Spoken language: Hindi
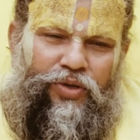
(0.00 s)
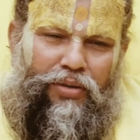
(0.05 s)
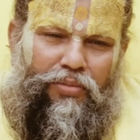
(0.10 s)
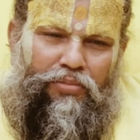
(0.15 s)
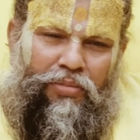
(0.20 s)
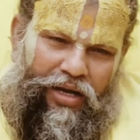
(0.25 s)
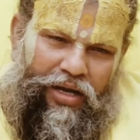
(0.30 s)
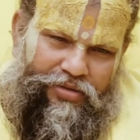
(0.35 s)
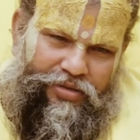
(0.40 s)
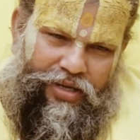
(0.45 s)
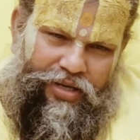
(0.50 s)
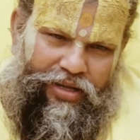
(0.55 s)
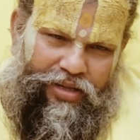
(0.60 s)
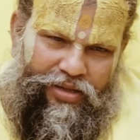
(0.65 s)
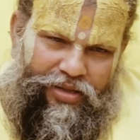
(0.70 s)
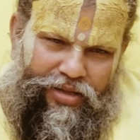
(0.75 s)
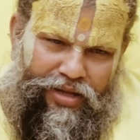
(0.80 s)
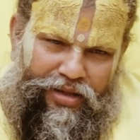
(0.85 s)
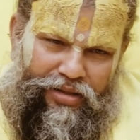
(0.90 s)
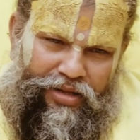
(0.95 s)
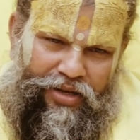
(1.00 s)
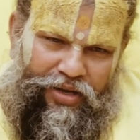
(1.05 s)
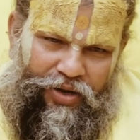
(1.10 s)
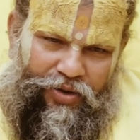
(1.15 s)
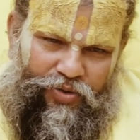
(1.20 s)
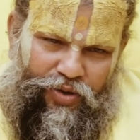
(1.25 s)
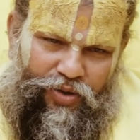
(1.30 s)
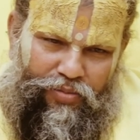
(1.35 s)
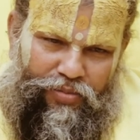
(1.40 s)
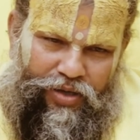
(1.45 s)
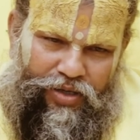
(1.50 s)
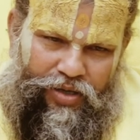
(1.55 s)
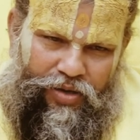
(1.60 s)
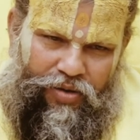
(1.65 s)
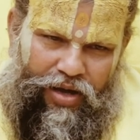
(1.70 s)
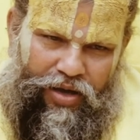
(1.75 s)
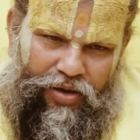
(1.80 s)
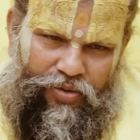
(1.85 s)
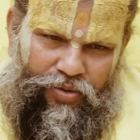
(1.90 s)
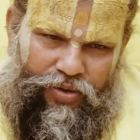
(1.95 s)
जी अम्बा सहित नंदिकेश्वर में
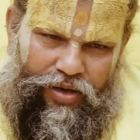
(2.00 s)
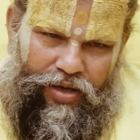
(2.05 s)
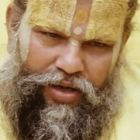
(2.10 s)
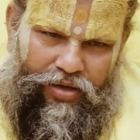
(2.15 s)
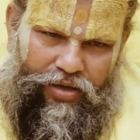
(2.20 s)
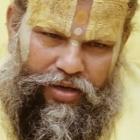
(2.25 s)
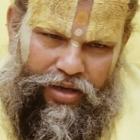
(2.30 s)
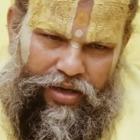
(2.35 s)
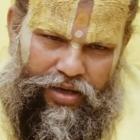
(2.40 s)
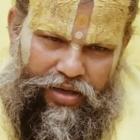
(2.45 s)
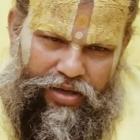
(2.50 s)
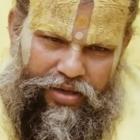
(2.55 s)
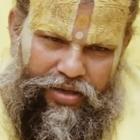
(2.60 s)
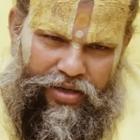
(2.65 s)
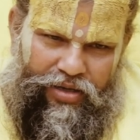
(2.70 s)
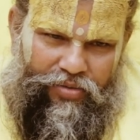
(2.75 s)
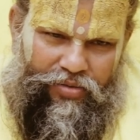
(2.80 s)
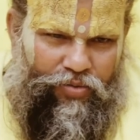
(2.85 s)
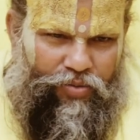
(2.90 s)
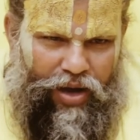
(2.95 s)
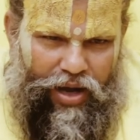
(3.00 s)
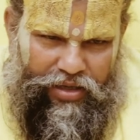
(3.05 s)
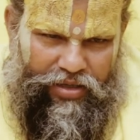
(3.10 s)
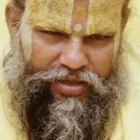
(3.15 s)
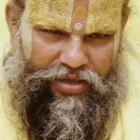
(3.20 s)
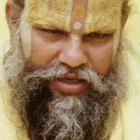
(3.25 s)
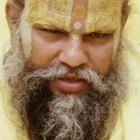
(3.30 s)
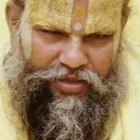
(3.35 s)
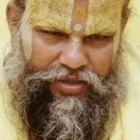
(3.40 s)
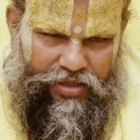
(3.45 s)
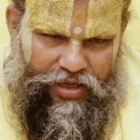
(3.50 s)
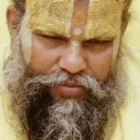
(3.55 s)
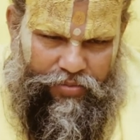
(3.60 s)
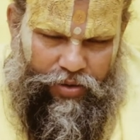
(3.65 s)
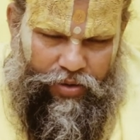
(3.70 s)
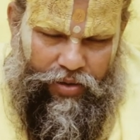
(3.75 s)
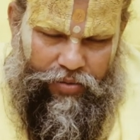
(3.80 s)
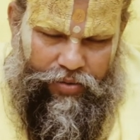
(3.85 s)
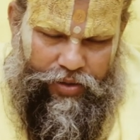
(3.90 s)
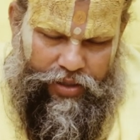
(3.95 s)
सवार होकर के वहाँ
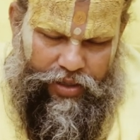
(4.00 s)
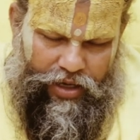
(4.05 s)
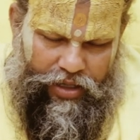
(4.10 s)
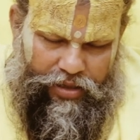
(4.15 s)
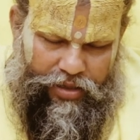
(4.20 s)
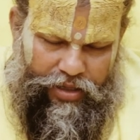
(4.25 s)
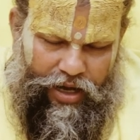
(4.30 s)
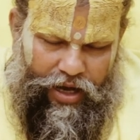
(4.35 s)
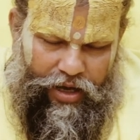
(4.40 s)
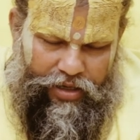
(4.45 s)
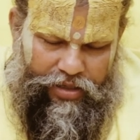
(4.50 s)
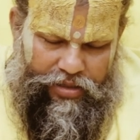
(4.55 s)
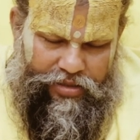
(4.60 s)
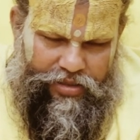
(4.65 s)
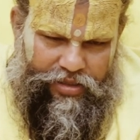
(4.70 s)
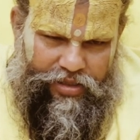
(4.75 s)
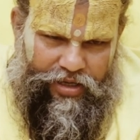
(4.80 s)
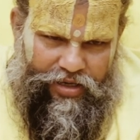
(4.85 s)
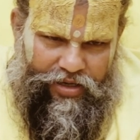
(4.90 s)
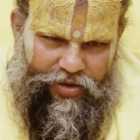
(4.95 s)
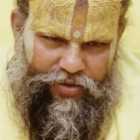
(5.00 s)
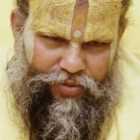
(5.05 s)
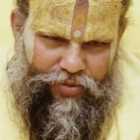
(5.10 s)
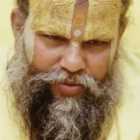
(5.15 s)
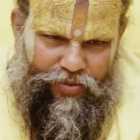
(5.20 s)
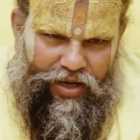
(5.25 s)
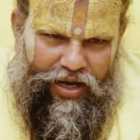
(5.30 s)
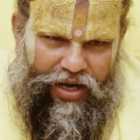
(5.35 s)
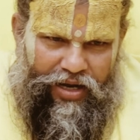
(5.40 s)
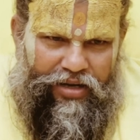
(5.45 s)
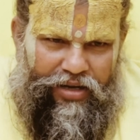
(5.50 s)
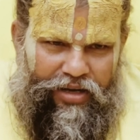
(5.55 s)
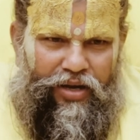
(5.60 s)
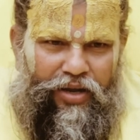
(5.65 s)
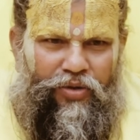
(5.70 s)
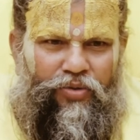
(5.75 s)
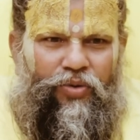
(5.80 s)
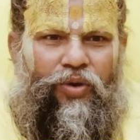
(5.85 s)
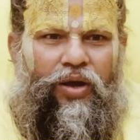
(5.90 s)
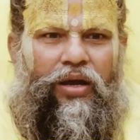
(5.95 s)
नजदीक अब इतने ध्यानस्थ थे कि उन्होंने आँख ही
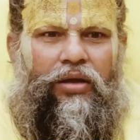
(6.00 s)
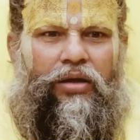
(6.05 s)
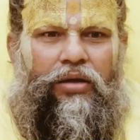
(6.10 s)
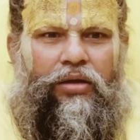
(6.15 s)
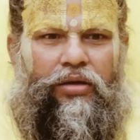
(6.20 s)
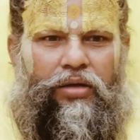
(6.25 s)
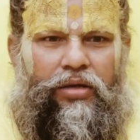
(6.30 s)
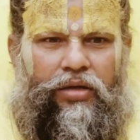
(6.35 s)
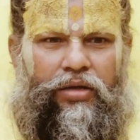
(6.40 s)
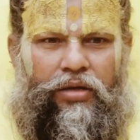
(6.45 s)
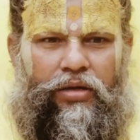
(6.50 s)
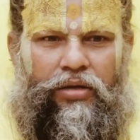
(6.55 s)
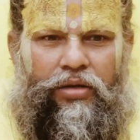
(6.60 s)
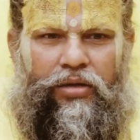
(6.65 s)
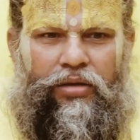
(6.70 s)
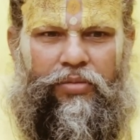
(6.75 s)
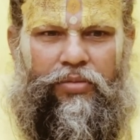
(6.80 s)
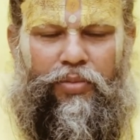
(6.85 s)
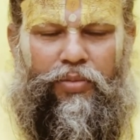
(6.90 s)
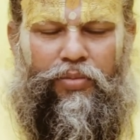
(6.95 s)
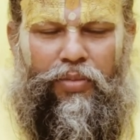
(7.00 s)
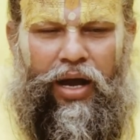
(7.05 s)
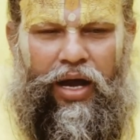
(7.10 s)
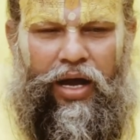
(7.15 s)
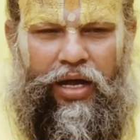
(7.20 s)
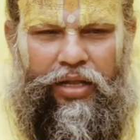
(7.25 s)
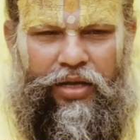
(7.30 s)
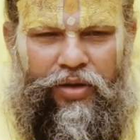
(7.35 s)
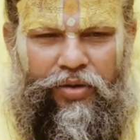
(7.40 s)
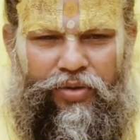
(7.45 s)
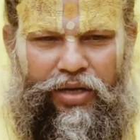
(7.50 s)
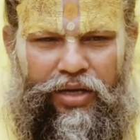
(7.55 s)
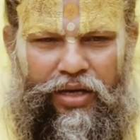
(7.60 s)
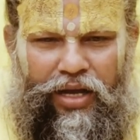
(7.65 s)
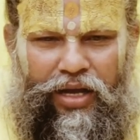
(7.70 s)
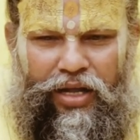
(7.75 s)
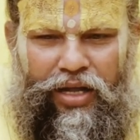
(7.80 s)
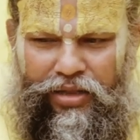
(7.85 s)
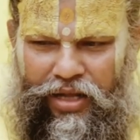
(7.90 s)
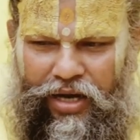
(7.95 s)
नहीं खोला फिर महादेव जी
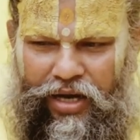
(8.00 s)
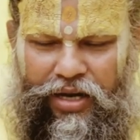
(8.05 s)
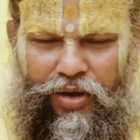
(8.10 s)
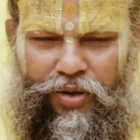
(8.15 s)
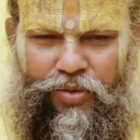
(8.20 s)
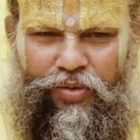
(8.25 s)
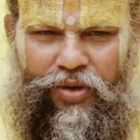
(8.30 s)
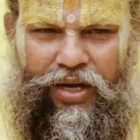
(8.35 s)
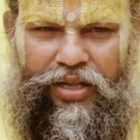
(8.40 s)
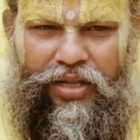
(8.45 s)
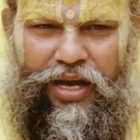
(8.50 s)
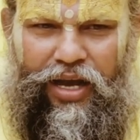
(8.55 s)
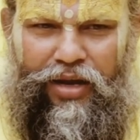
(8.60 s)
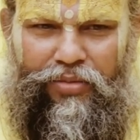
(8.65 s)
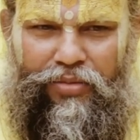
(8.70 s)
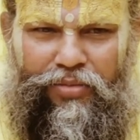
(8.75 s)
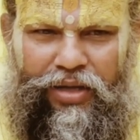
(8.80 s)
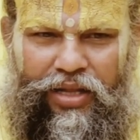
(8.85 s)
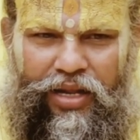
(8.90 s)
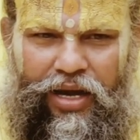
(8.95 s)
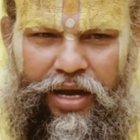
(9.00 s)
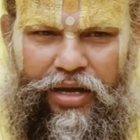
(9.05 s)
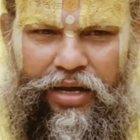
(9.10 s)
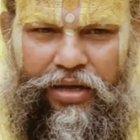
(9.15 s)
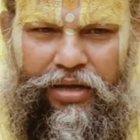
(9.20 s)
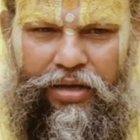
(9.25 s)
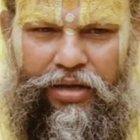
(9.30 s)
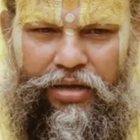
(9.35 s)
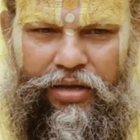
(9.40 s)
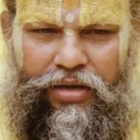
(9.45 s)
ने अंदर का उनका ध्यान बदला